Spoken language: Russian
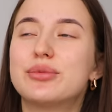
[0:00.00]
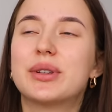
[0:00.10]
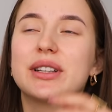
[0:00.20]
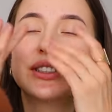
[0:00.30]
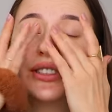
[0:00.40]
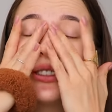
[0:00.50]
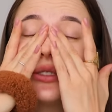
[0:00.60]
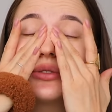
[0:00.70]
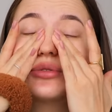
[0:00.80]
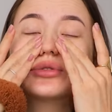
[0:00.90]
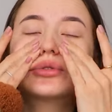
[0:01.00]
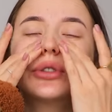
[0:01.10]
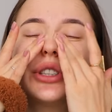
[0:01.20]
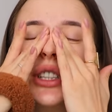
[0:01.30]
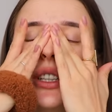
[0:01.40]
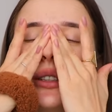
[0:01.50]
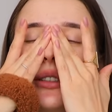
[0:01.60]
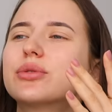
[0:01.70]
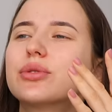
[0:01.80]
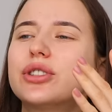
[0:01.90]
он предложил
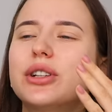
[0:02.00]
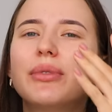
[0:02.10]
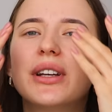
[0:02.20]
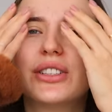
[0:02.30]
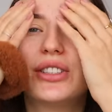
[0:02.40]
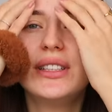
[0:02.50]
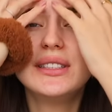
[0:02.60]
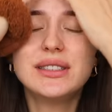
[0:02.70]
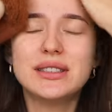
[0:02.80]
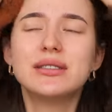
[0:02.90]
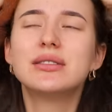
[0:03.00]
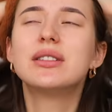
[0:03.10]
кусочки, кусочки моей жизни.